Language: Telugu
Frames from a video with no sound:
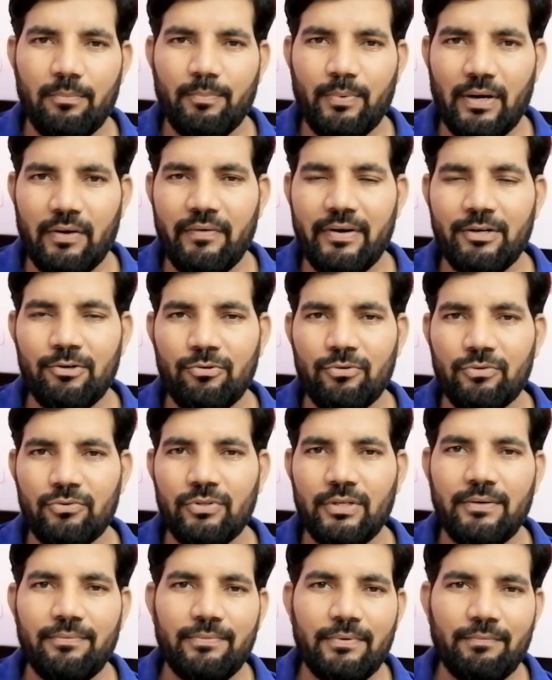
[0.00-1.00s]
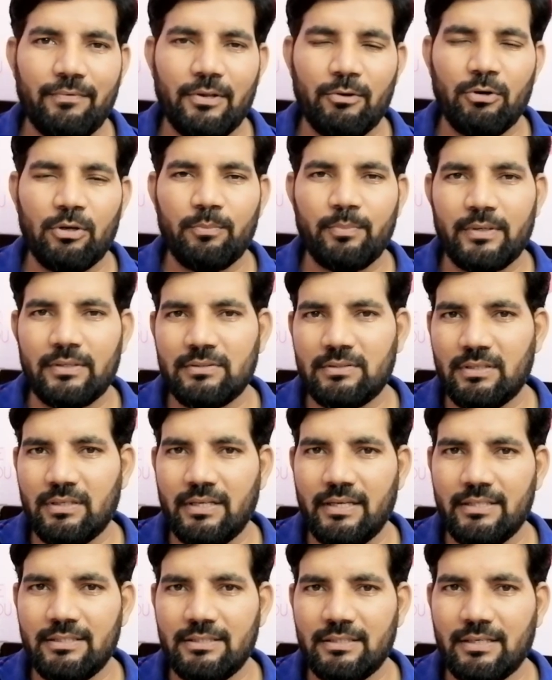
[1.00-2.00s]
ప్రైవేట్ ఉంటుంది ఫిఫ్టీ వన్
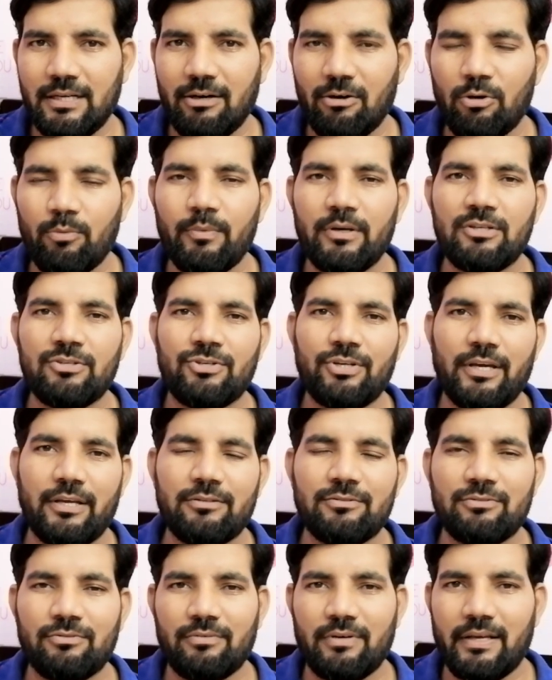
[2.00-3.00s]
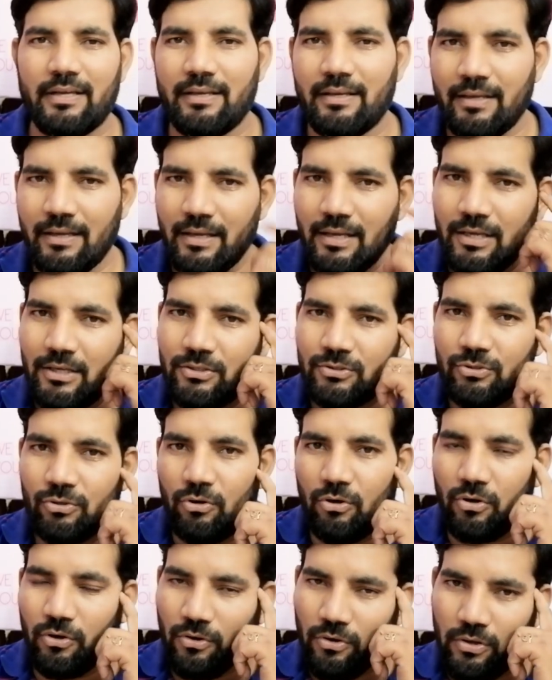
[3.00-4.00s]
పర్సెంటేజ్ గవర్నమెంట్ షేర్స్ ఉంటాయి సో
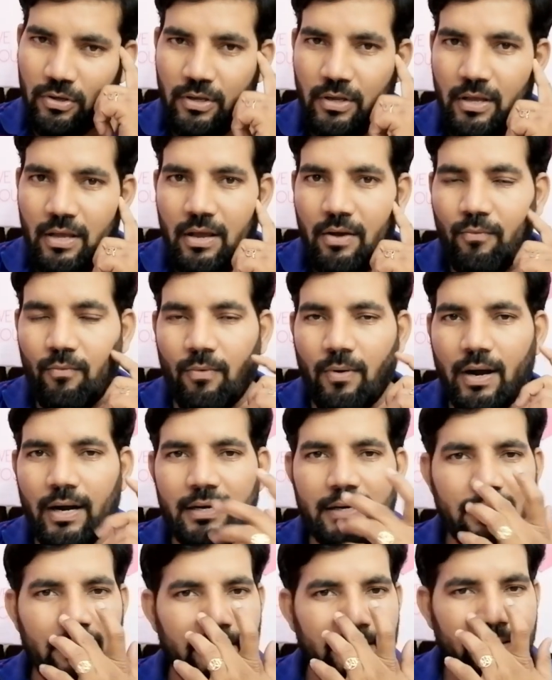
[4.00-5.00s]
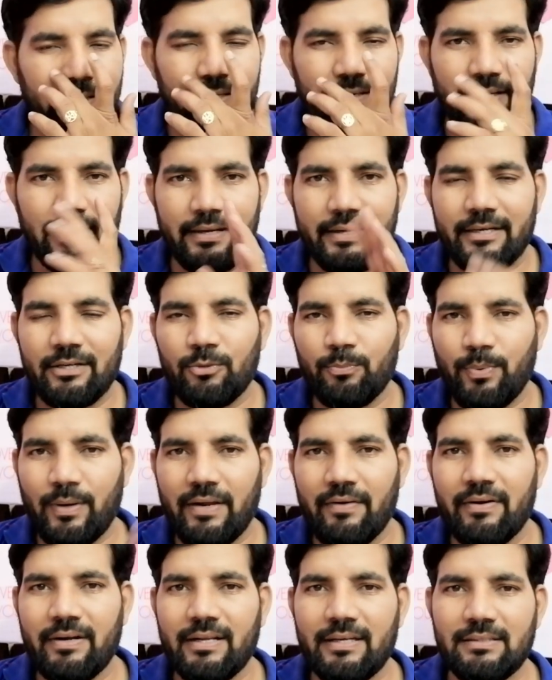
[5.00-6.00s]
వాటిని డైరెక్ట్
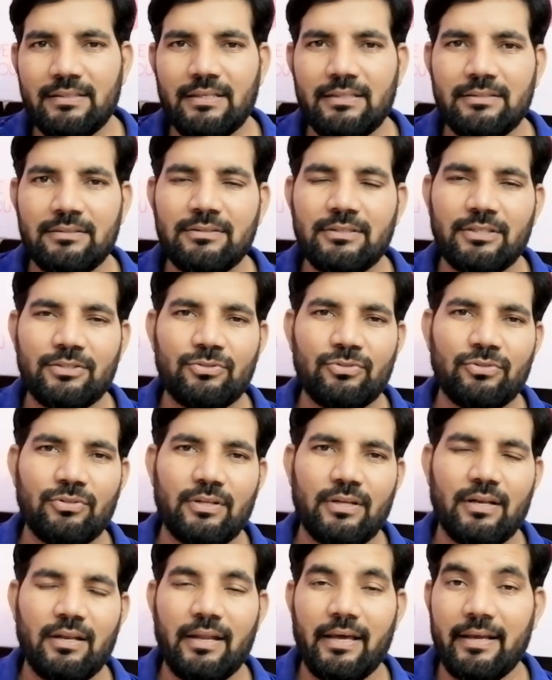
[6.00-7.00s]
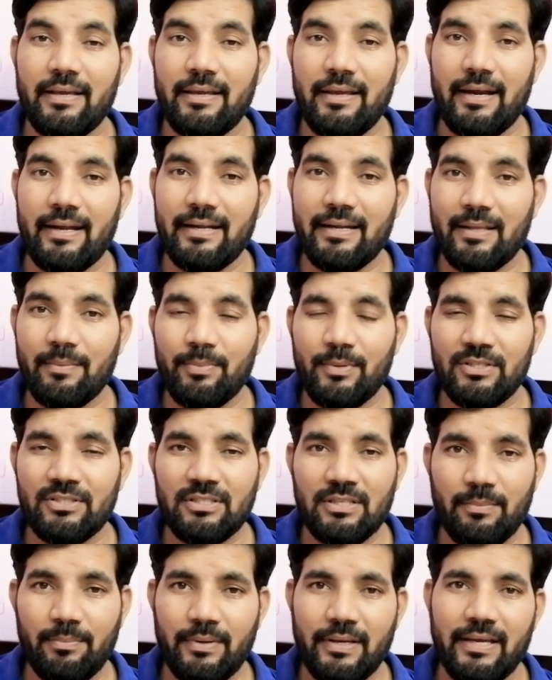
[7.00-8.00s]
ప్రైవేటైజేషన్ చేస్తుంది లైక్
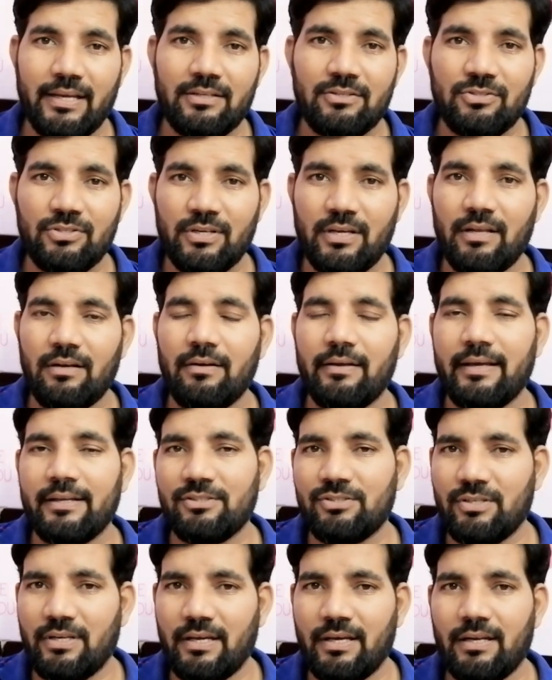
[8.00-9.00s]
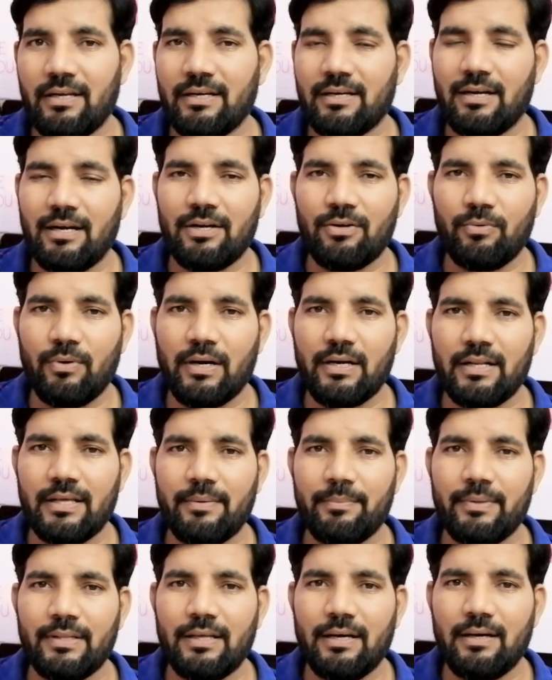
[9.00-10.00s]
ఎన్టీపీసీ బిహెచ్ఈఎల్ హెచ్ఈఎల్ ఇట్లాంటి
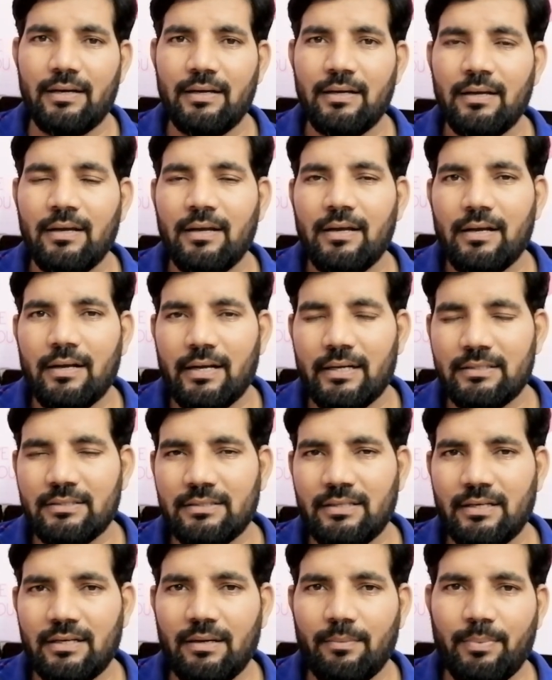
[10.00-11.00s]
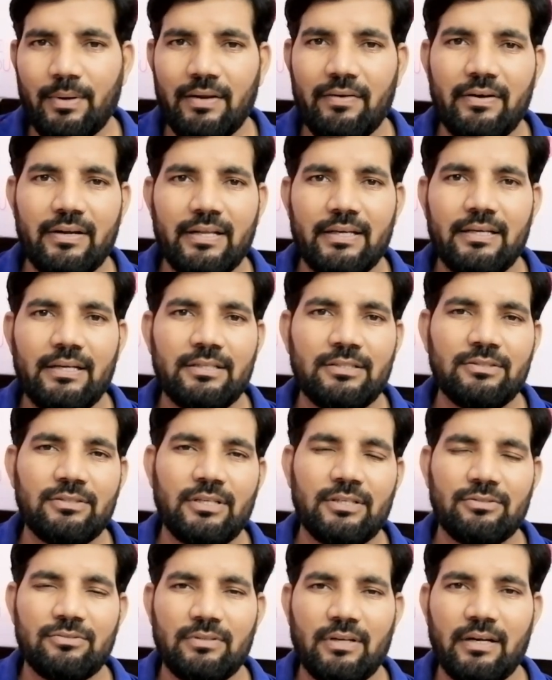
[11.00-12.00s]
వాటికి మీద ఖచ్చితంగా ప్రైవేటైజేషన్
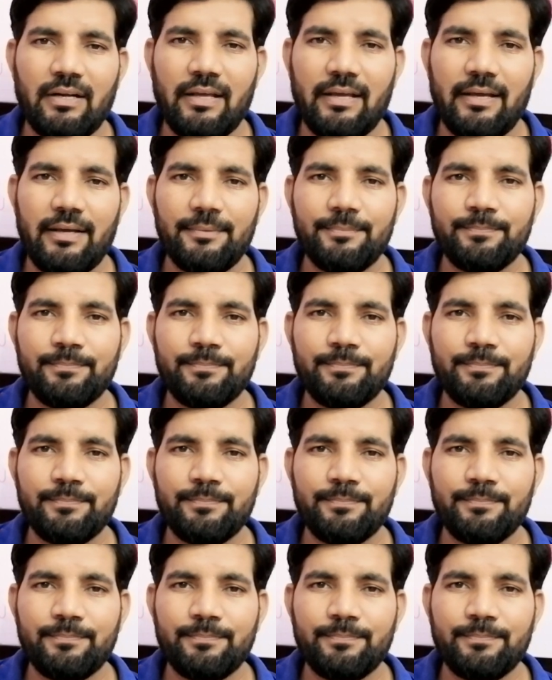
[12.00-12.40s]
చేస్తుంది అంటే